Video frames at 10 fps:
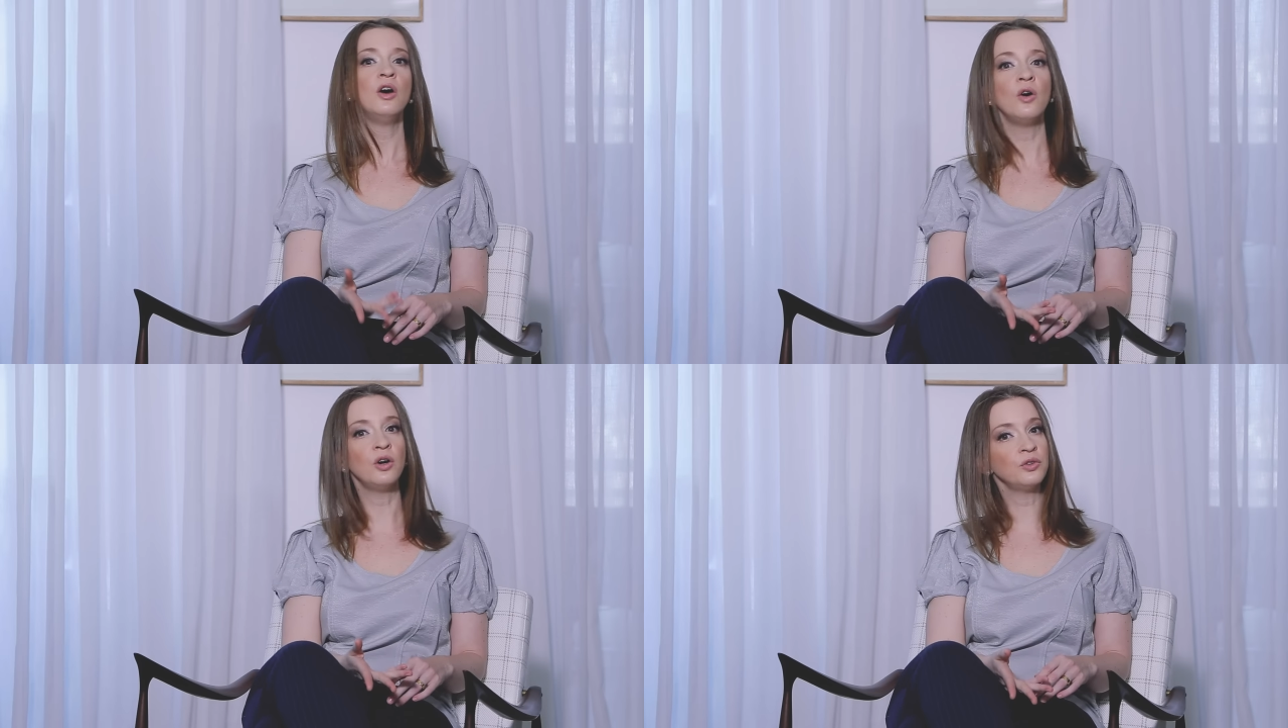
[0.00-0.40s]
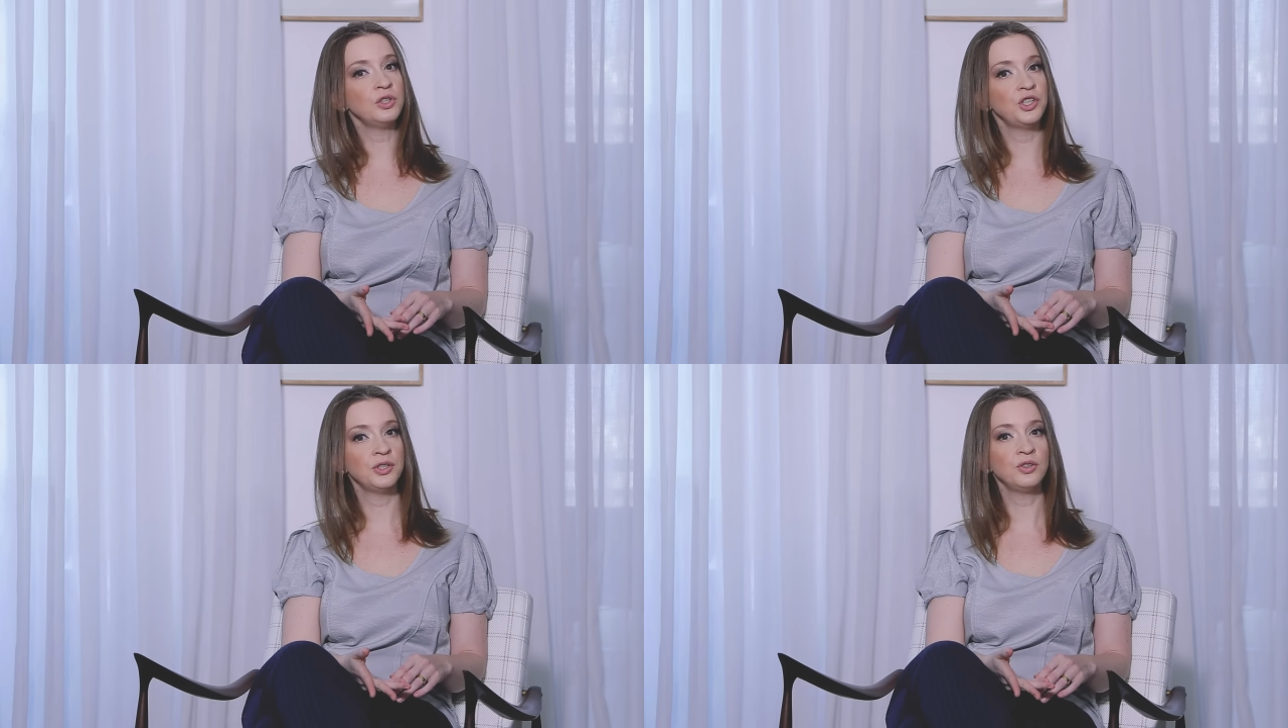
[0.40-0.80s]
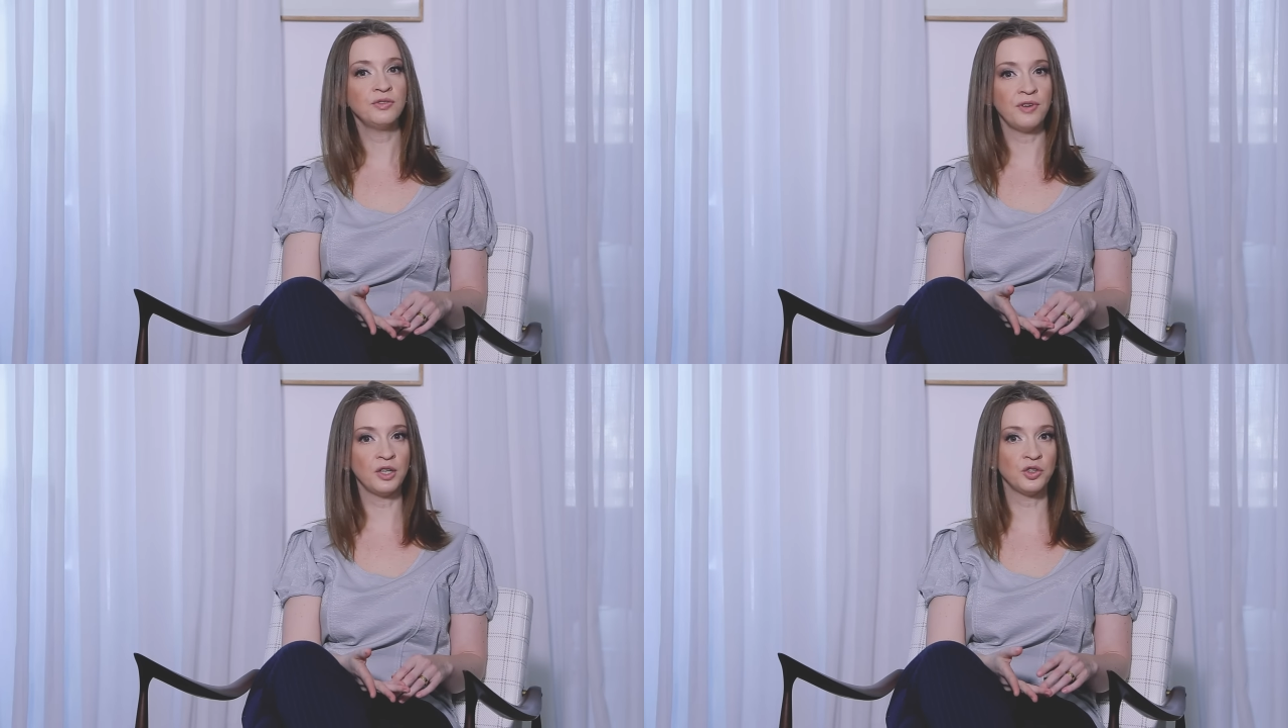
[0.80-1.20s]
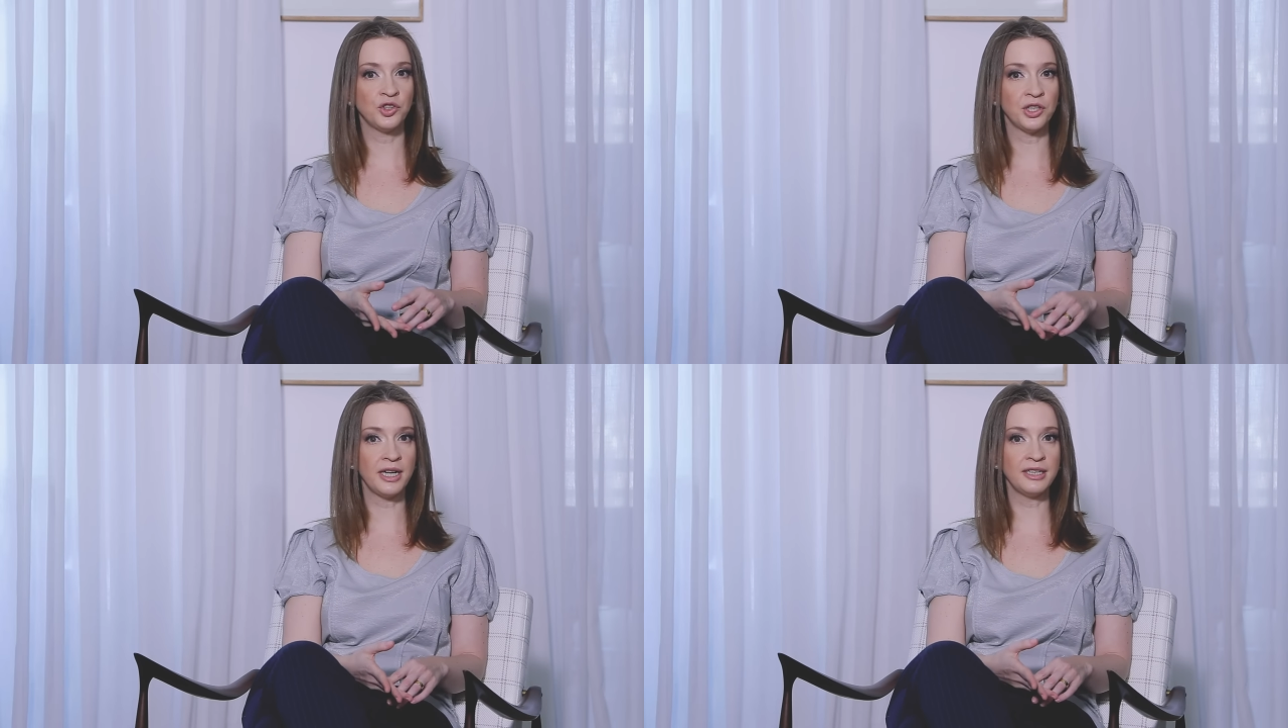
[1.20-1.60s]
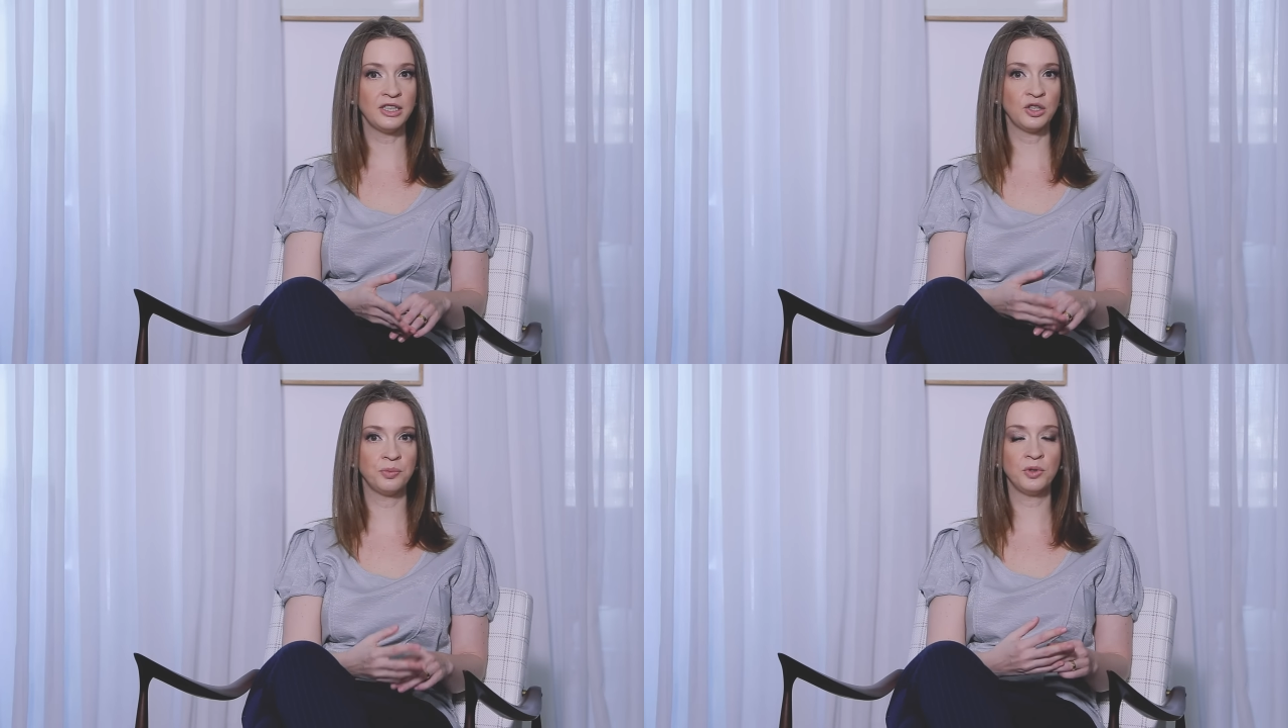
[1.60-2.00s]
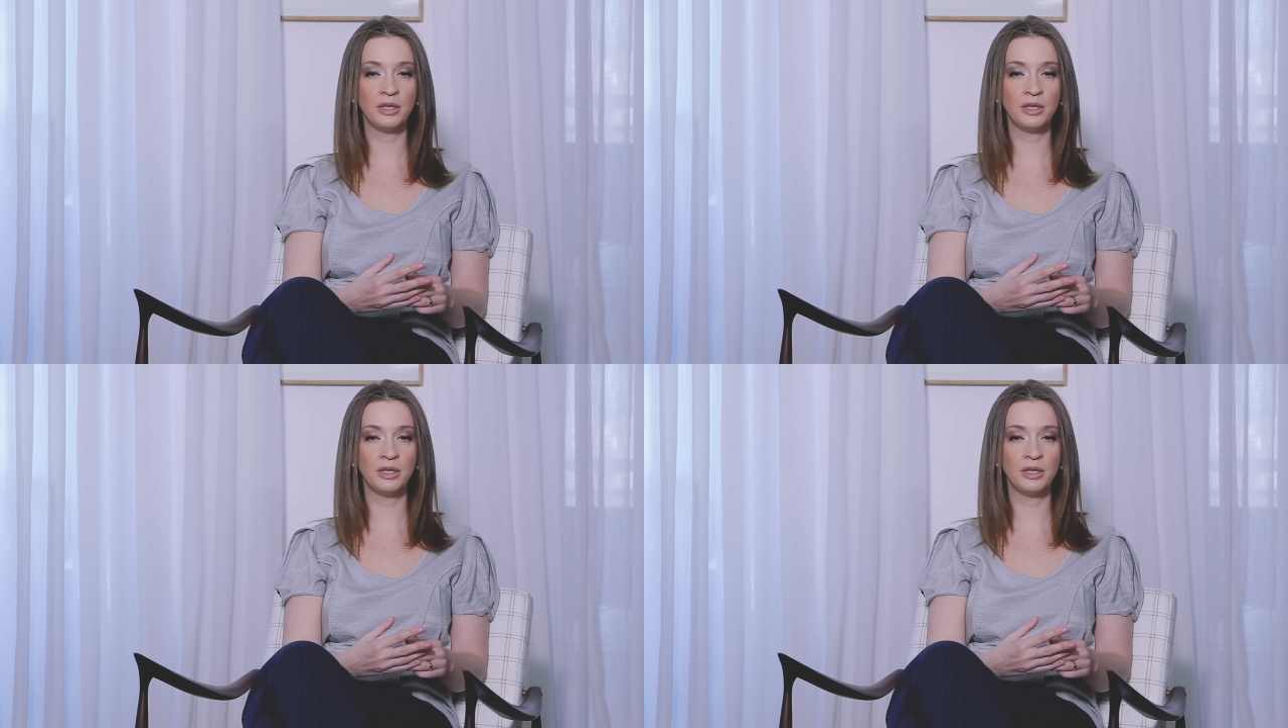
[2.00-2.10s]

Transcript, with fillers: ou no estilo do fotojornalismo,